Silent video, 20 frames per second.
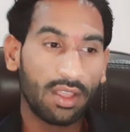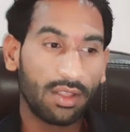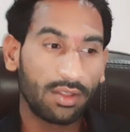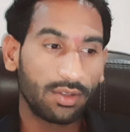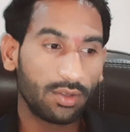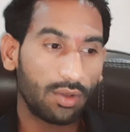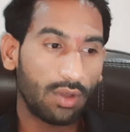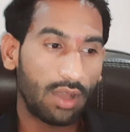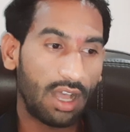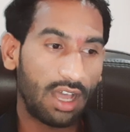
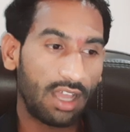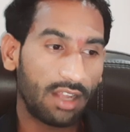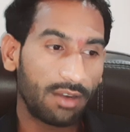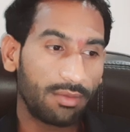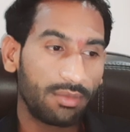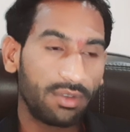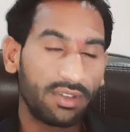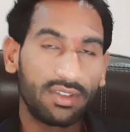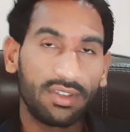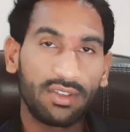जो
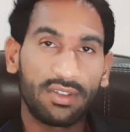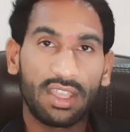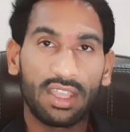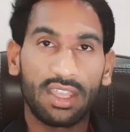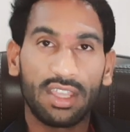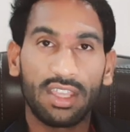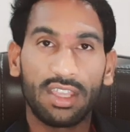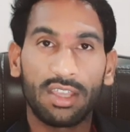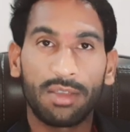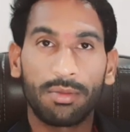आरबीसी से
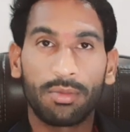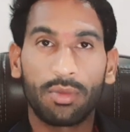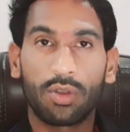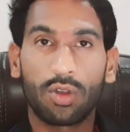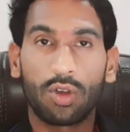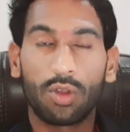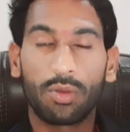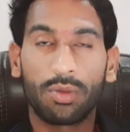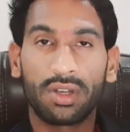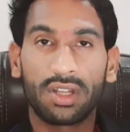ही
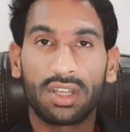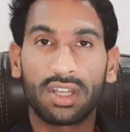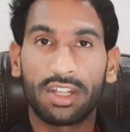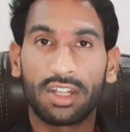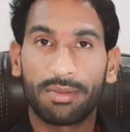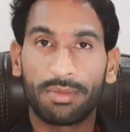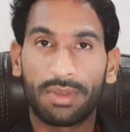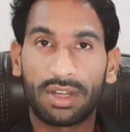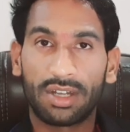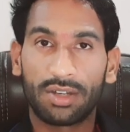हीमोग्लोबिन का
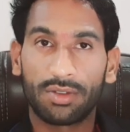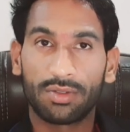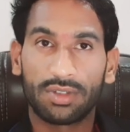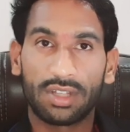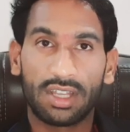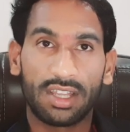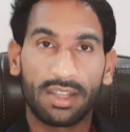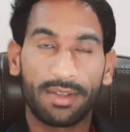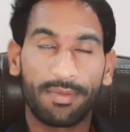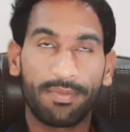निर्माण
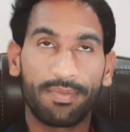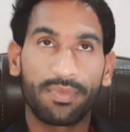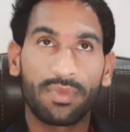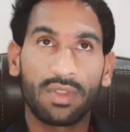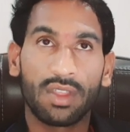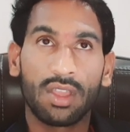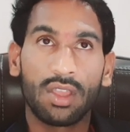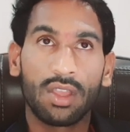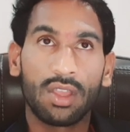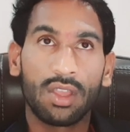होता है
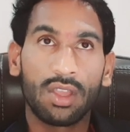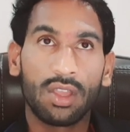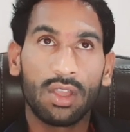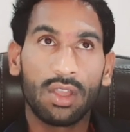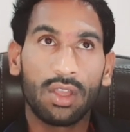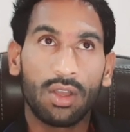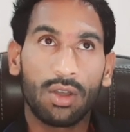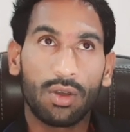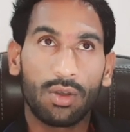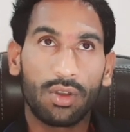
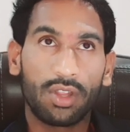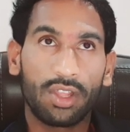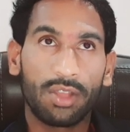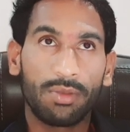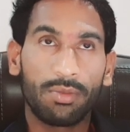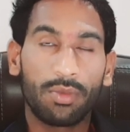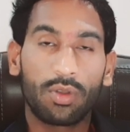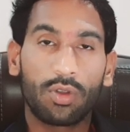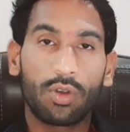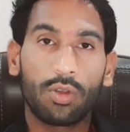और
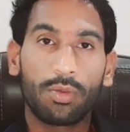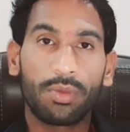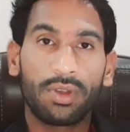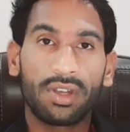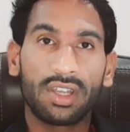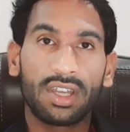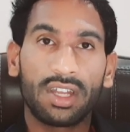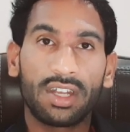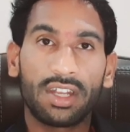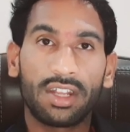
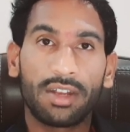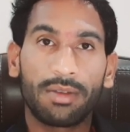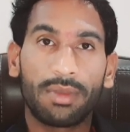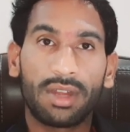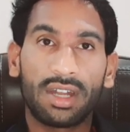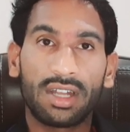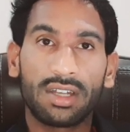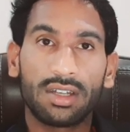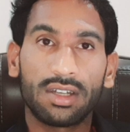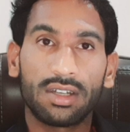हीमोग्लोबिन का
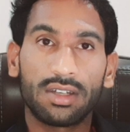निर्माण